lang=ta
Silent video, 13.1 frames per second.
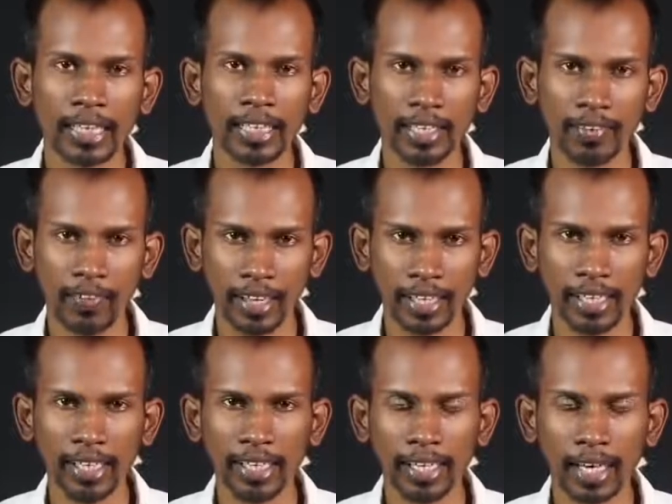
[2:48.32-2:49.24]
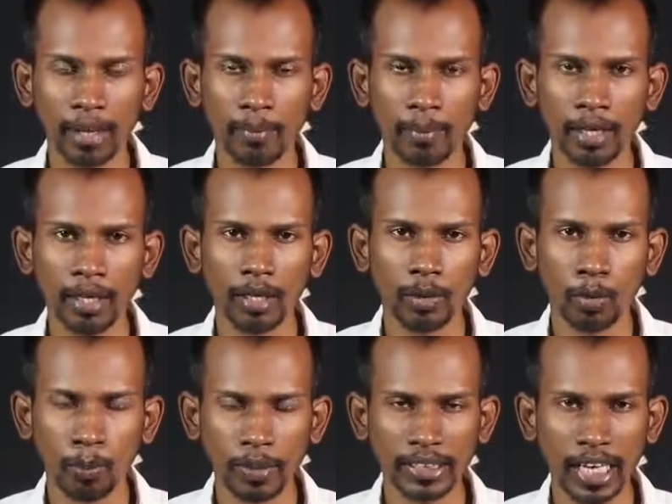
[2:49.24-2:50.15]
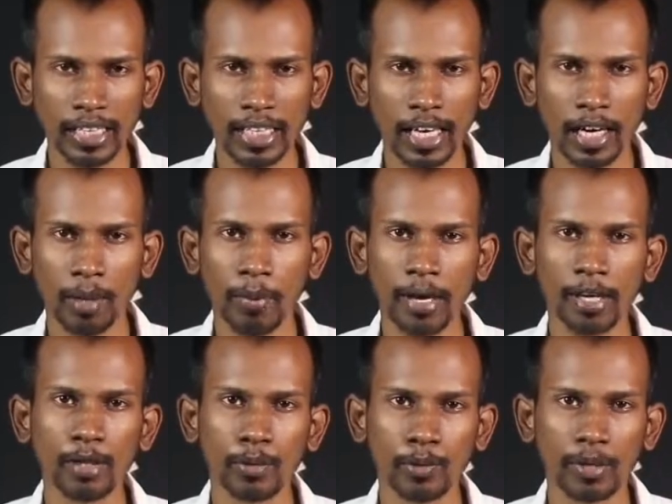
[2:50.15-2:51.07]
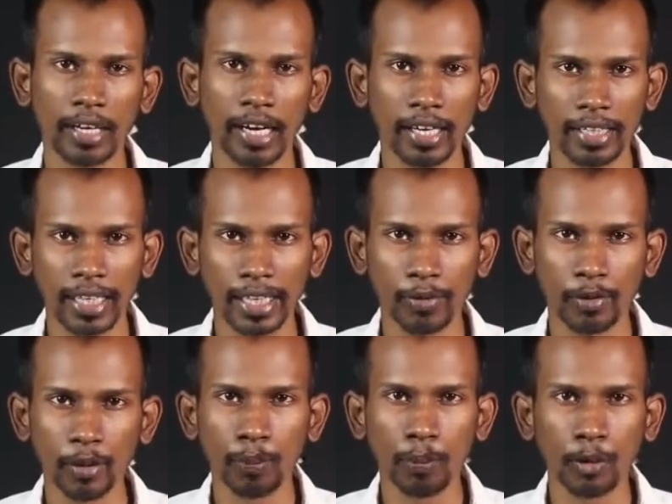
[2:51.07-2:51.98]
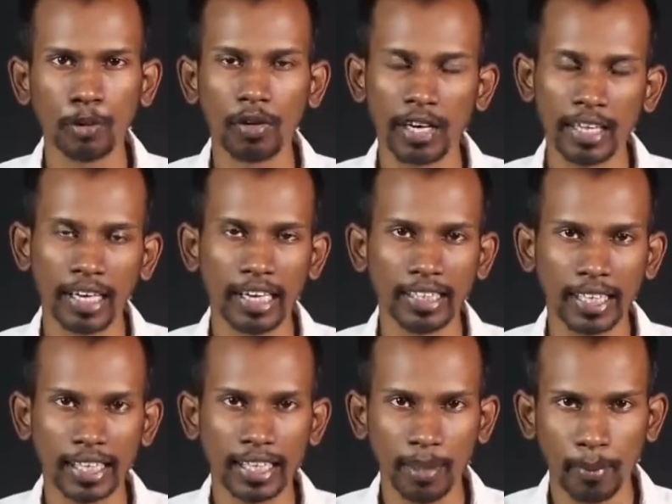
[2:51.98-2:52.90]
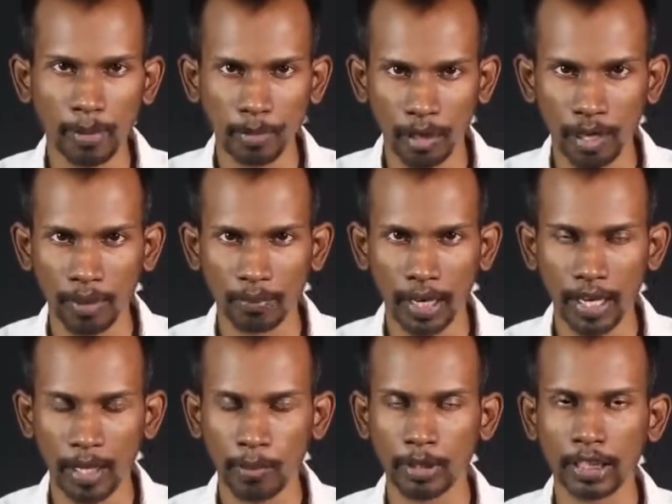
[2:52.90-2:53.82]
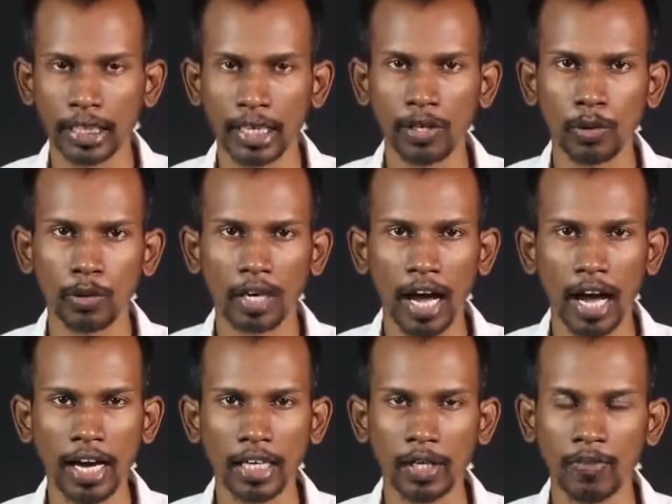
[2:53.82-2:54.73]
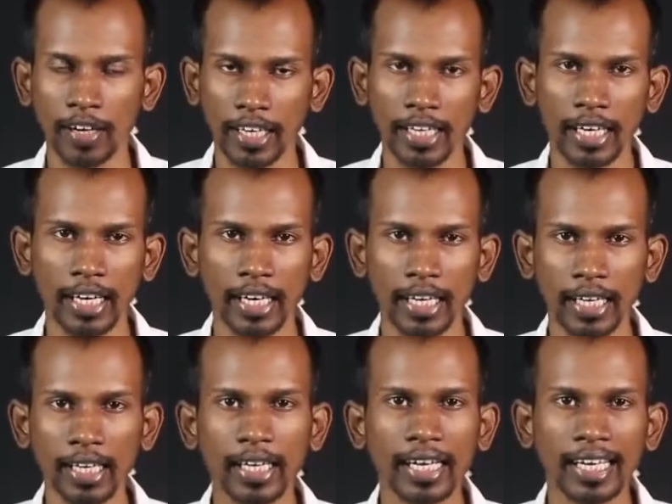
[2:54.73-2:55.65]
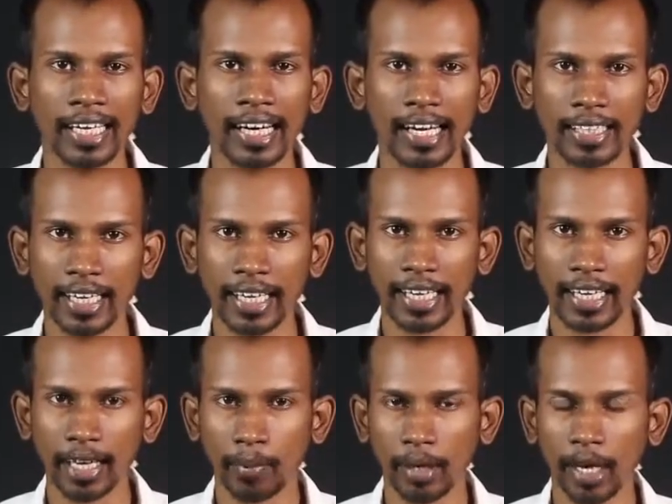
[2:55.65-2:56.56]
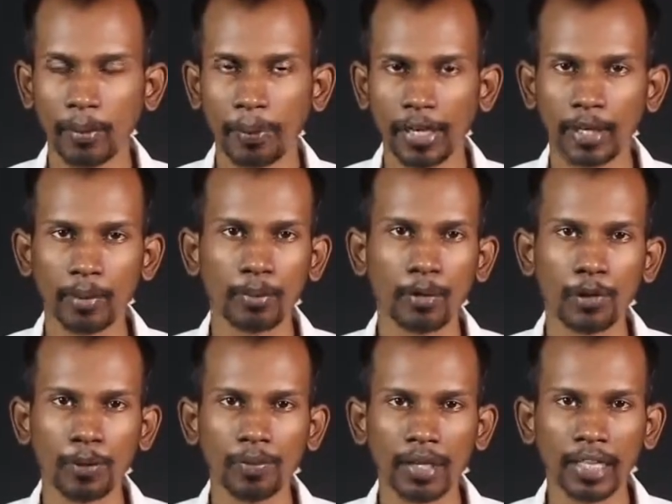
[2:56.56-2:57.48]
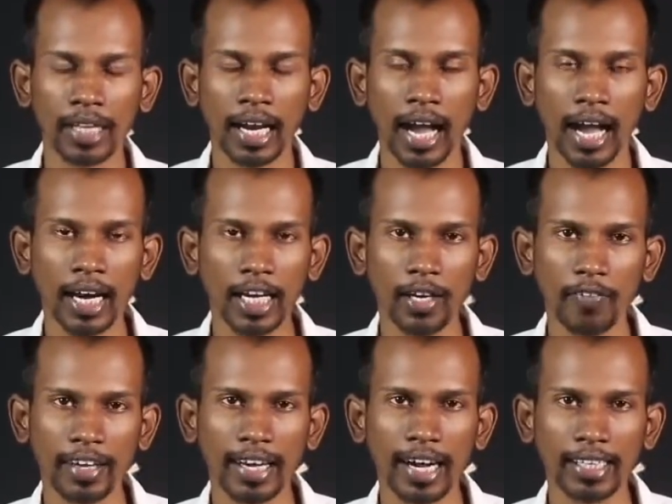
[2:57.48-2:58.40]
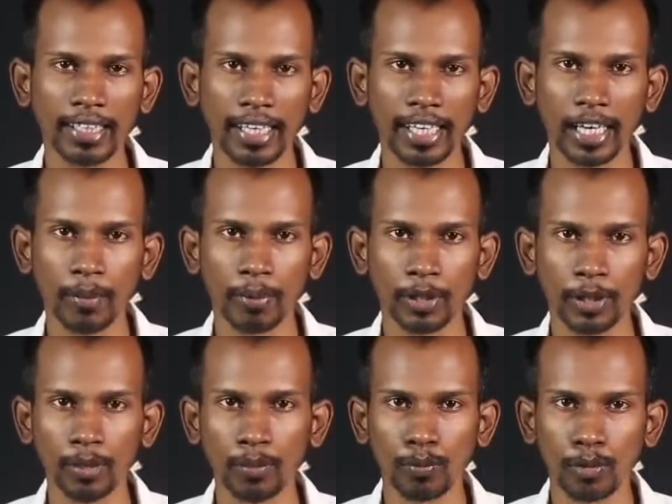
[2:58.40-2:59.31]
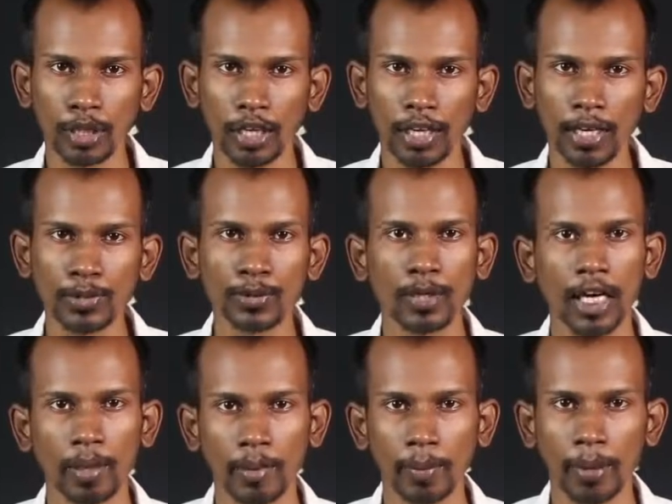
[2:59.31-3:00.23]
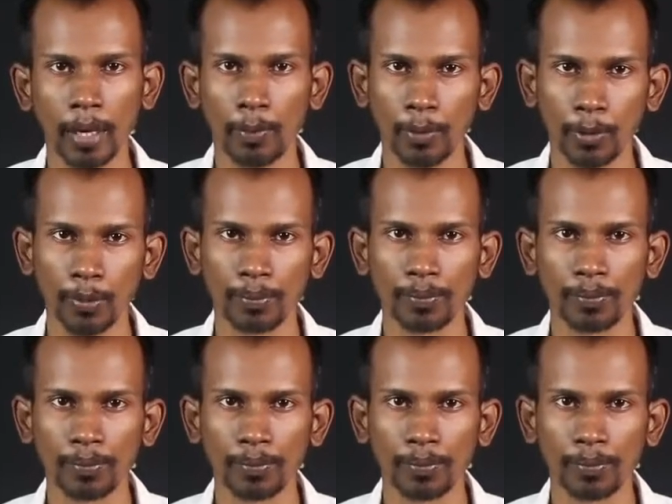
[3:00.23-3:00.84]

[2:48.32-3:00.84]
இந்த வகைகள் இல்லாமல் ரொம்ப சாதாரணமாக இருக்கக்கூடிய எழுத்தாணியை வந்து பொதுவான எழுத்தாணி அப்படின்னு சொல்லலாம் ஆக மொத்தத்தில் ஒரு நான்கு வகைகளில் எழுத்தாணிகளை நம்மளால் பிரிக்க முடியும் அந்த நான்கு வகை எழுத்தாணிகளை பற்றியும் முதல்ல சுருக்கமாக பார்ப்போம்